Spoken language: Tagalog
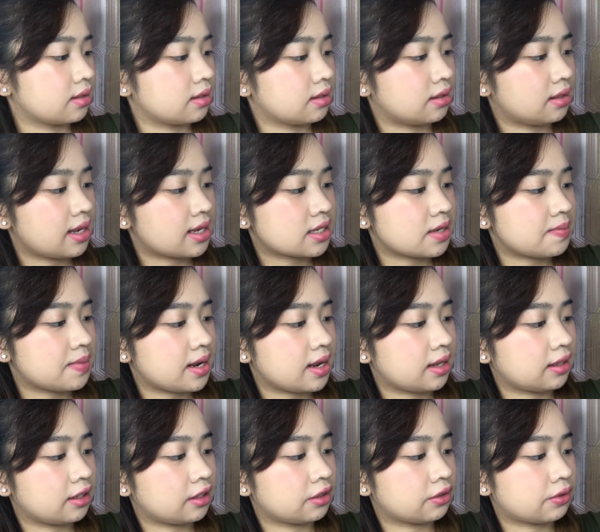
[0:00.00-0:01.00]
Next
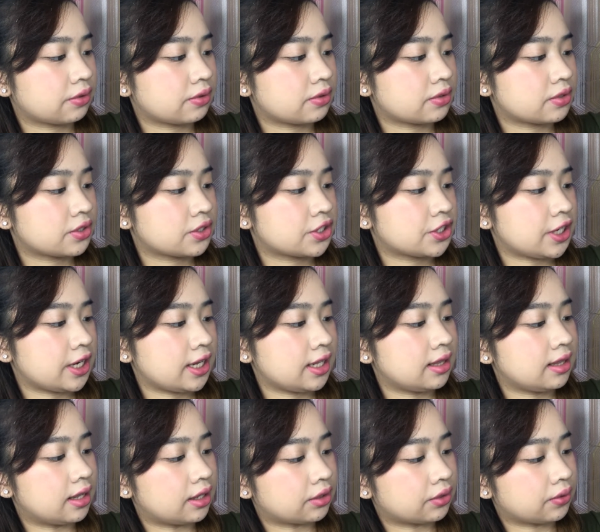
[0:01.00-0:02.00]
naman natin tong
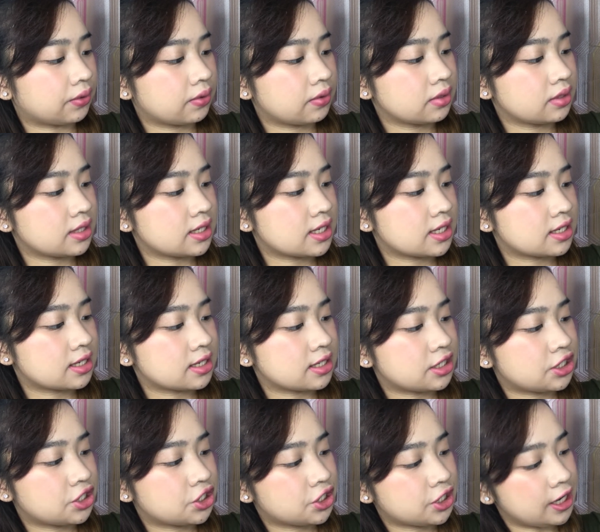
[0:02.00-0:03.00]
shade na to. This is
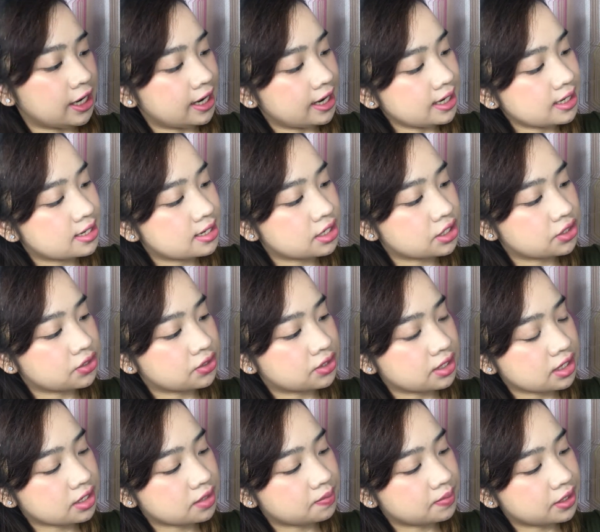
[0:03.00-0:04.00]
in the shade 06.
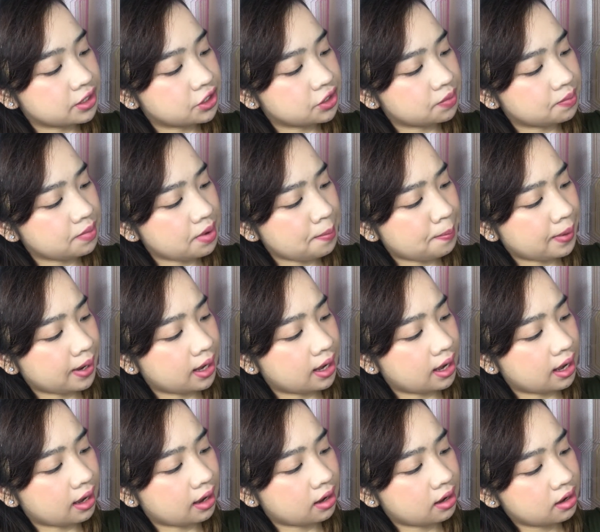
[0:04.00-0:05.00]
Medyo may
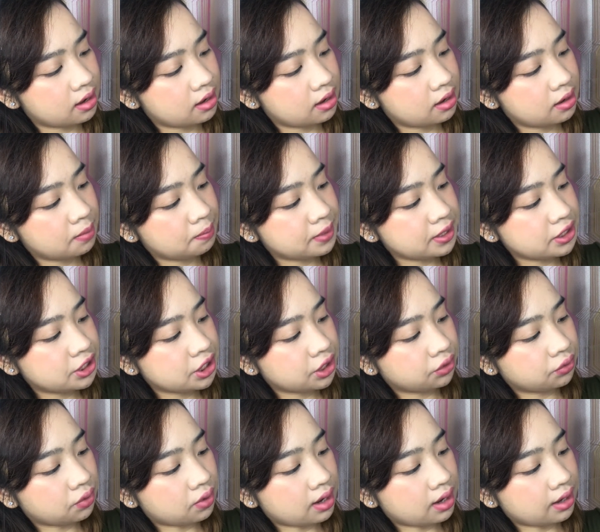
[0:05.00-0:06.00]
pagka peachy
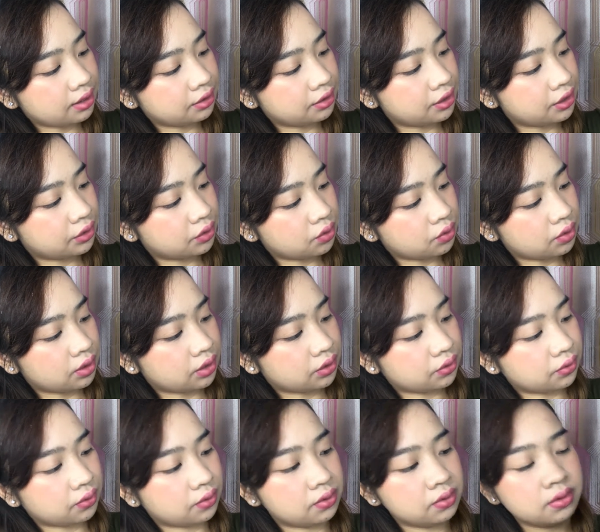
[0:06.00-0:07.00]
tong undertone na
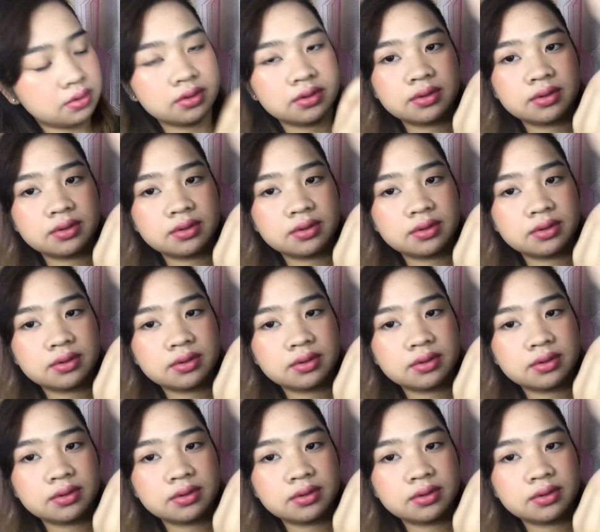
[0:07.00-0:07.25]
to.